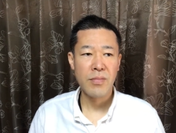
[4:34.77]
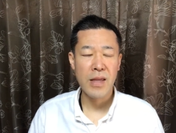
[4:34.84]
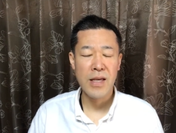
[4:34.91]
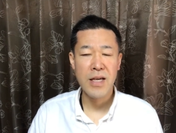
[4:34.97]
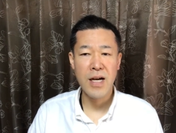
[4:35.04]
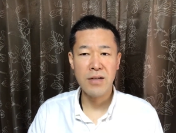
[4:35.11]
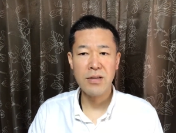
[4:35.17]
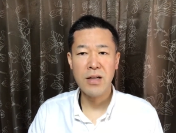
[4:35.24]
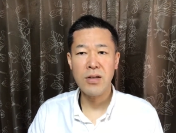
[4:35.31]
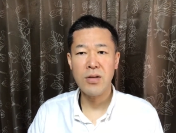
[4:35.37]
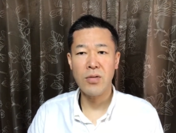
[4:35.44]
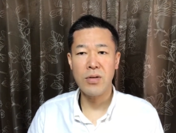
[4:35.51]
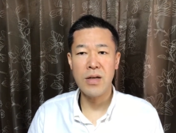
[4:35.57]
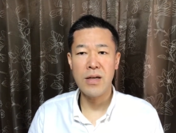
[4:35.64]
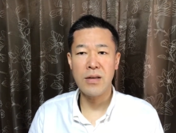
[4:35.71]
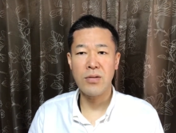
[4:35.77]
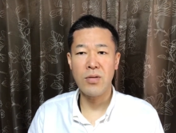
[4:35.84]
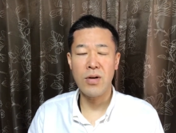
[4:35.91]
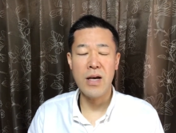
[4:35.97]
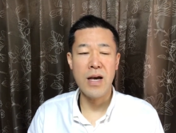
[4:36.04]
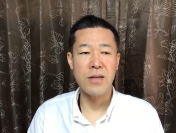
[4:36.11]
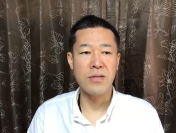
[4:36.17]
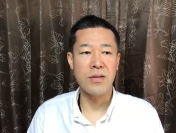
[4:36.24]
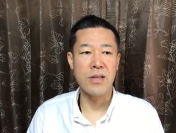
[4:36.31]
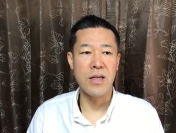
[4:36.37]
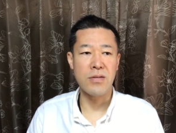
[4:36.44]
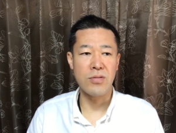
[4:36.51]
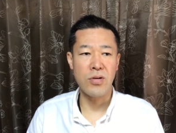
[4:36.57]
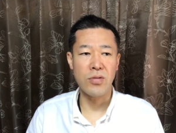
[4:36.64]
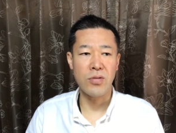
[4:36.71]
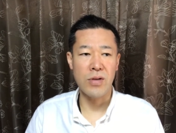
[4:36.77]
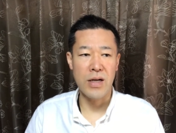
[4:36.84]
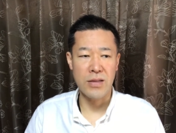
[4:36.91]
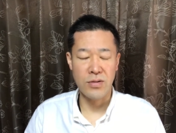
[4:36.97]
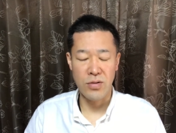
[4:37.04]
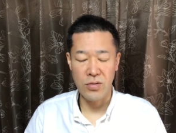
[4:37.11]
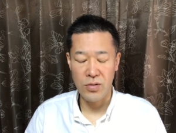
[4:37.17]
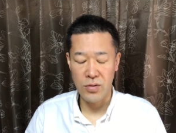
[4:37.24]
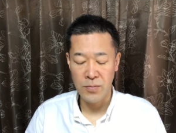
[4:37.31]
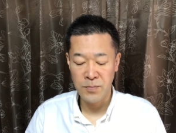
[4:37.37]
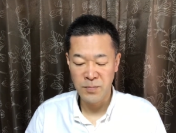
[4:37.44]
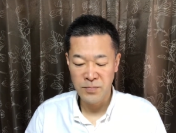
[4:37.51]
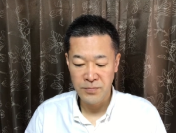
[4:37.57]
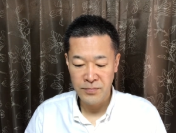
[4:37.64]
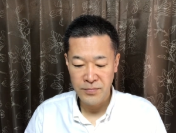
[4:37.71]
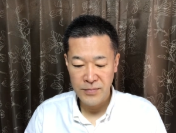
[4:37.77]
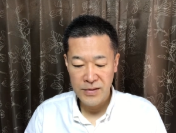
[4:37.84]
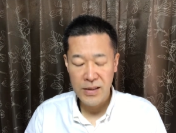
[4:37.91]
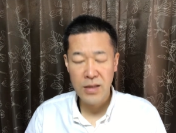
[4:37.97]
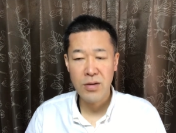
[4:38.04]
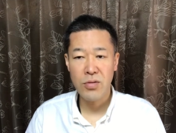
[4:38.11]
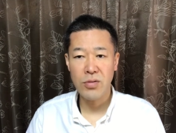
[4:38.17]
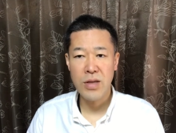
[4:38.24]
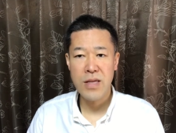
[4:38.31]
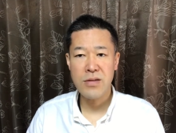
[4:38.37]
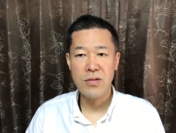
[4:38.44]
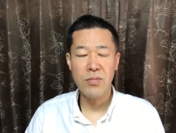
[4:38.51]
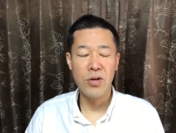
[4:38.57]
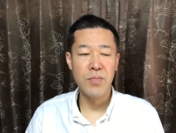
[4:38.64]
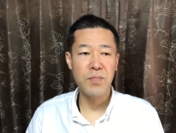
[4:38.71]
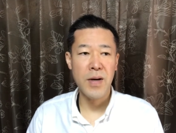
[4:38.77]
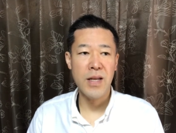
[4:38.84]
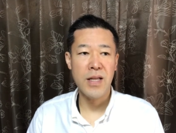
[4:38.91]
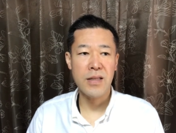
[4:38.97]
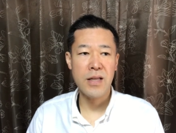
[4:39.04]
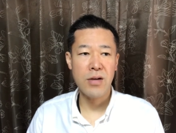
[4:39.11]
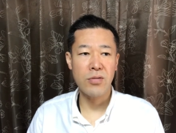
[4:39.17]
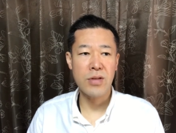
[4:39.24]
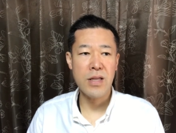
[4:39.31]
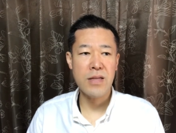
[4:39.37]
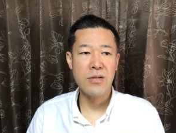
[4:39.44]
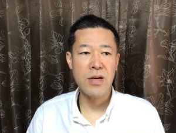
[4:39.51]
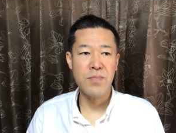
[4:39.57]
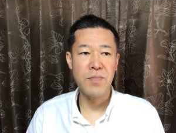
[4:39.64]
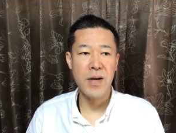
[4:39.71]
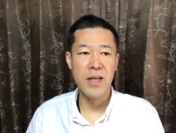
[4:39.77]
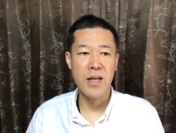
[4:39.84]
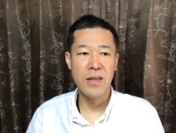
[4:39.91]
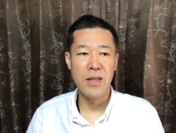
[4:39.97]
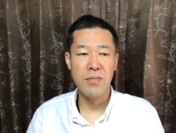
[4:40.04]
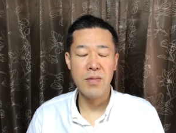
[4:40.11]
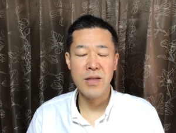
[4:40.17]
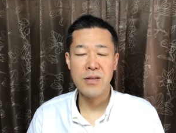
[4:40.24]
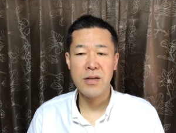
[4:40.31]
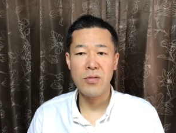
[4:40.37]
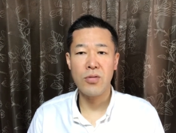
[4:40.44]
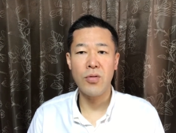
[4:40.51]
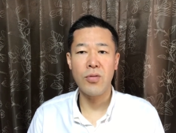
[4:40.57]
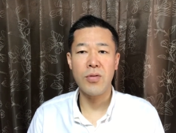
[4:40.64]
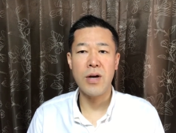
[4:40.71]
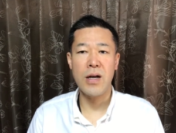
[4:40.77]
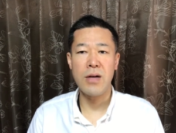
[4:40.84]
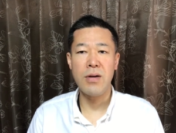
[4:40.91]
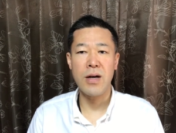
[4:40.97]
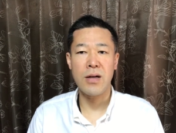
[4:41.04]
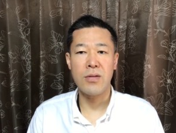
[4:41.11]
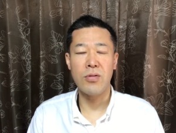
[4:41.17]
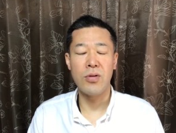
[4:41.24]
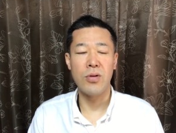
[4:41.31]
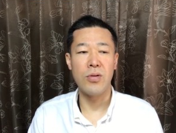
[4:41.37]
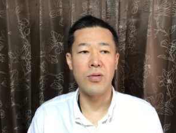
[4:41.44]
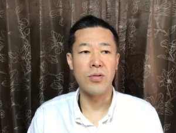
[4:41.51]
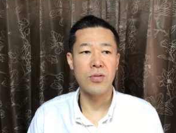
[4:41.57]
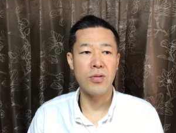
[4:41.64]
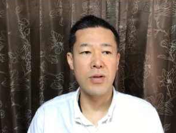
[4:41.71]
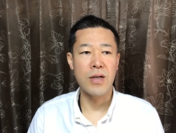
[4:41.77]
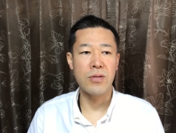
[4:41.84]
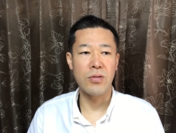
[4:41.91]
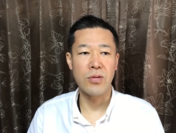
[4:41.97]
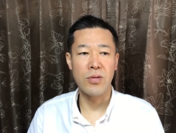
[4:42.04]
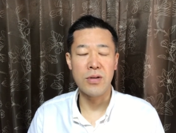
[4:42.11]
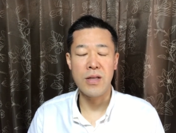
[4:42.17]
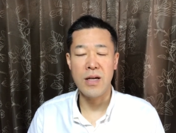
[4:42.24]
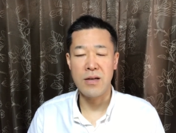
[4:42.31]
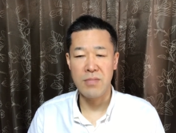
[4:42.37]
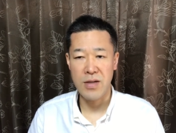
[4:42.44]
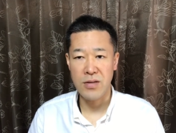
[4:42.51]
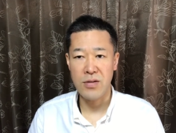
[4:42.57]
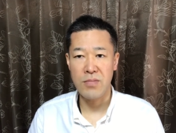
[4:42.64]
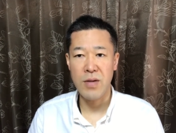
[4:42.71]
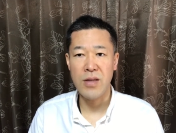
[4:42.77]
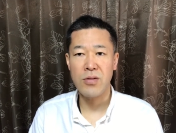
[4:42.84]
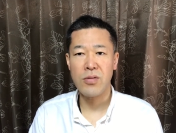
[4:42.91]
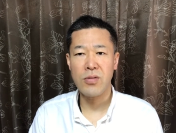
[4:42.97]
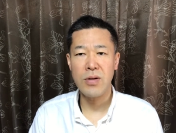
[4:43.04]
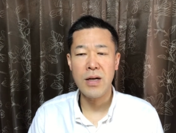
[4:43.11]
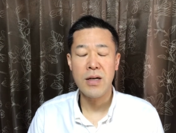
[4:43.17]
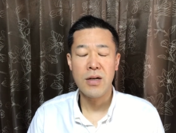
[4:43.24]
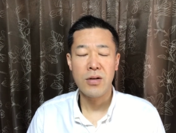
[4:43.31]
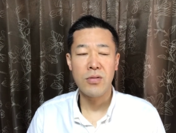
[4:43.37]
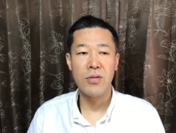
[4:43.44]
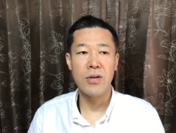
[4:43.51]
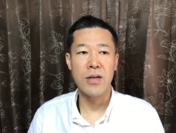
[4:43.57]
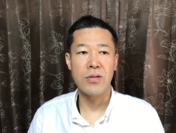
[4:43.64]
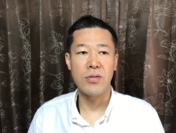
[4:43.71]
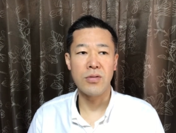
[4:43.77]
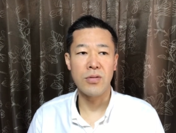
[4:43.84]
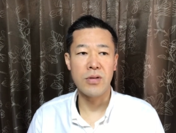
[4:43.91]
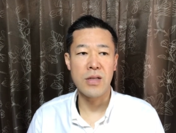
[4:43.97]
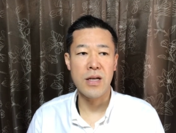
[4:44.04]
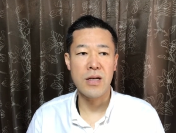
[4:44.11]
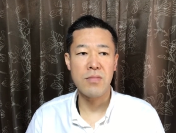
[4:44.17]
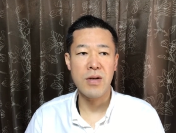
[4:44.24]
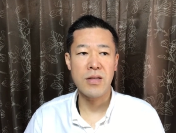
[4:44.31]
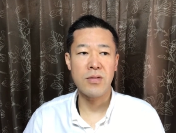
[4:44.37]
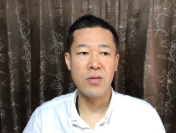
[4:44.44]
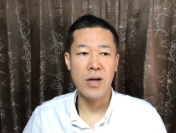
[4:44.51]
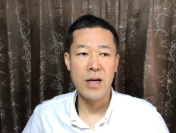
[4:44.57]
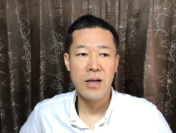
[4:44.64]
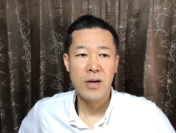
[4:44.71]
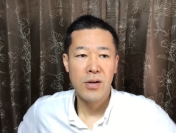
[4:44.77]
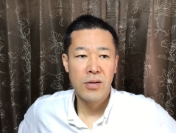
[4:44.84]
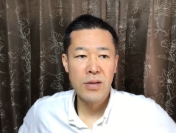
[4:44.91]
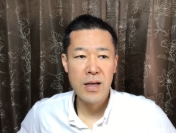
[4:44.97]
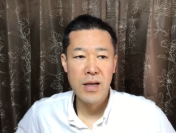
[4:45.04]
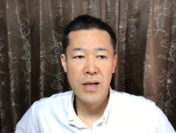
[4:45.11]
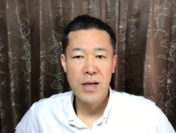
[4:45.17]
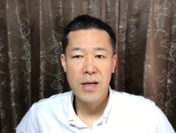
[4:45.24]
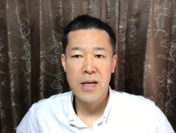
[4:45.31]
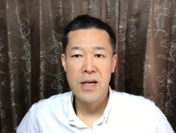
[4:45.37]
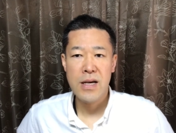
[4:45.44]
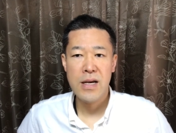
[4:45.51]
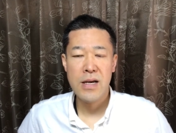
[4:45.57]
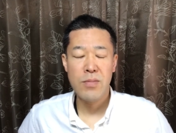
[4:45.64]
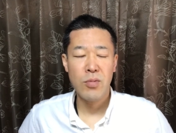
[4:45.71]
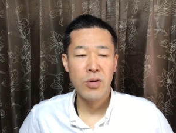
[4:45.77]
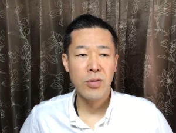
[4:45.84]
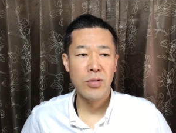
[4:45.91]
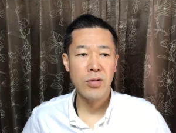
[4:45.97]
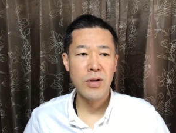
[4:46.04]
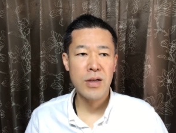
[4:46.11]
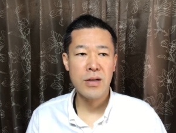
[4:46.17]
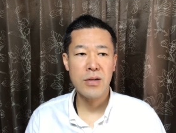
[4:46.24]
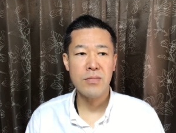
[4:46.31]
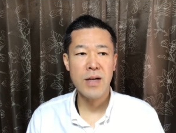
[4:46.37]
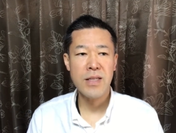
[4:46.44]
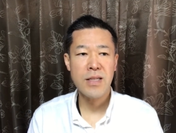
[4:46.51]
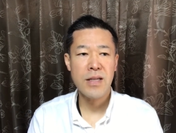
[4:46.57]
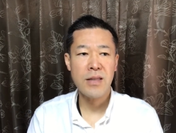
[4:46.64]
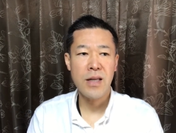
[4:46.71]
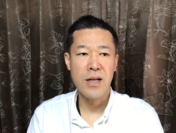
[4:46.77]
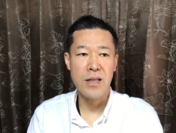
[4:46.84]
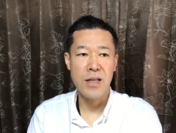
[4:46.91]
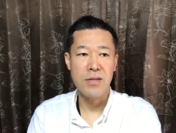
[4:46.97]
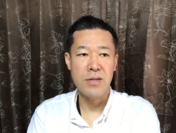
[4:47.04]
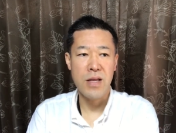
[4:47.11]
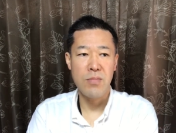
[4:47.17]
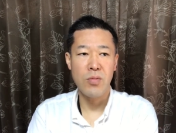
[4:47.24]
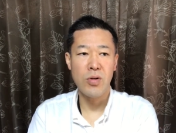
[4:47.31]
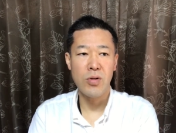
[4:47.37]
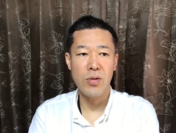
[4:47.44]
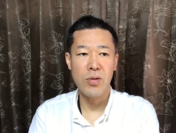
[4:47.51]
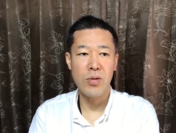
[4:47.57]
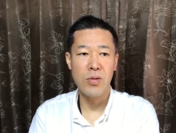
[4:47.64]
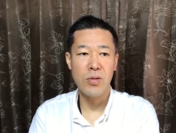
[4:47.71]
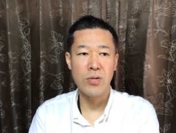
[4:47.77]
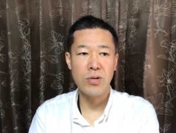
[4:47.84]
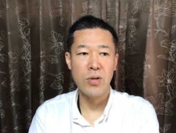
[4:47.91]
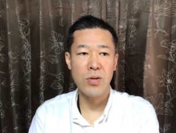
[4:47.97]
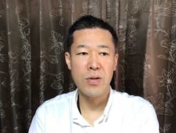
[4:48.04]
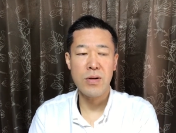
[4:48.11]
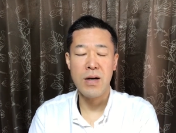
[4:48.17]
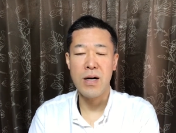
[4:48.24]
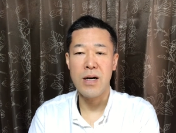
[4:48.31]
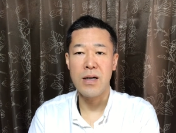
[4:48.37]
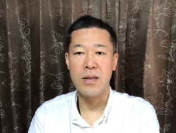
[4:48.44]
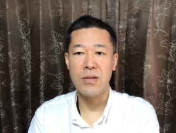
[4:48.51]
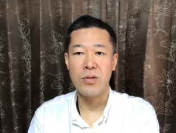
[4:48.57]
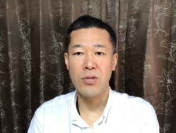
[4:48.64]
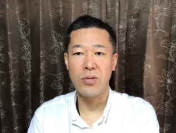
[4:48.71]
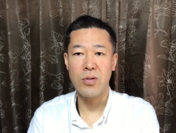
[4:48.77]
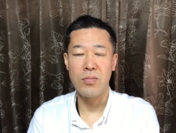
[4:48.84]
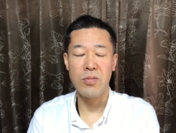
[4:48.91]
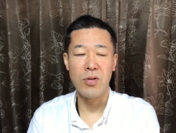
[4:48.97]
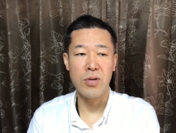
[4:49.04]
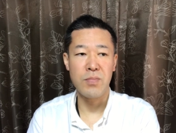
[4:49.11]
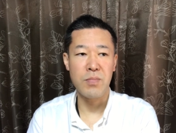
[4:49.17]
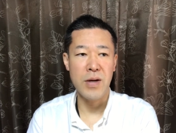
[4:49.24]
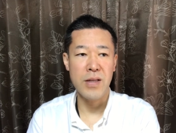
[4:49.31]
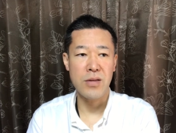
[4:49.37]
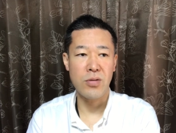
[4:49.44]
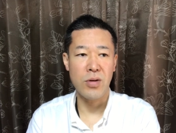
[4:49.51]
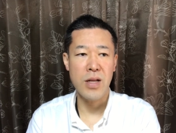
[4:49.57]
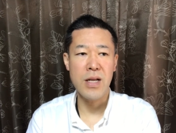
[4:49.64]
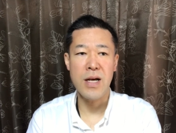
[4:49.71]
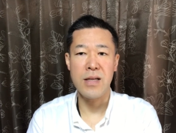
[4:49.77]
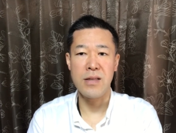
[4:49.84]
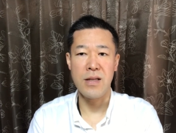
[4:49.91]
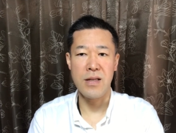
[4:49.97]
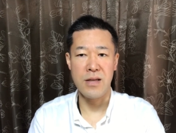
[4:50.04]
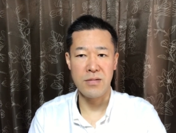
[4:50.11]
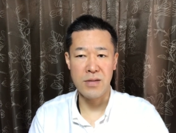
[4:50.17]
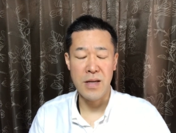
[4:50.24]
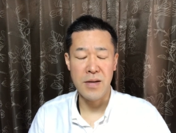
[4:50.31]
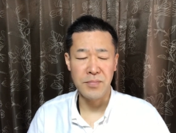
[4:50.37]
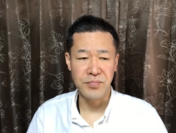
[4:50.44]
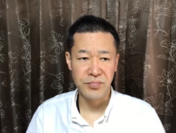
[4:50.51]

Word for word: 比較的取り、取れやすいですよとか、その例えば午前中もいっぱいになったら午前中はいっぱいになってますけど、午後からはこうご予約を取りできますと、今のところはご予約を取りできますとかで、えー、もうご予約が埋まっちゃったらですね、もうその日はちょっともういっぱいで取れないんでですね、